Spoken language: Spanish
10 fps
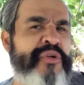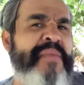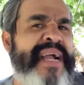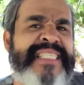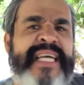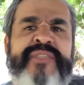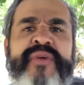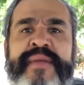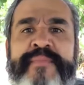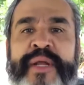No me hagas caso
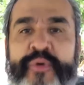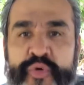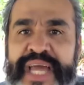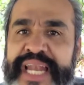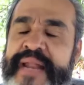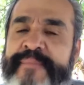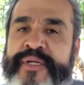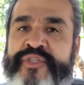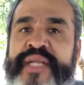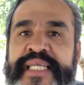a mí, pregúntale a la
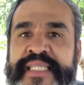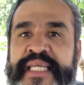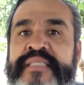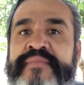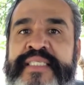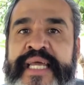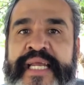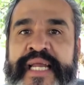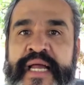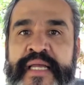persona que tienes más
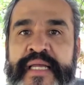cerca.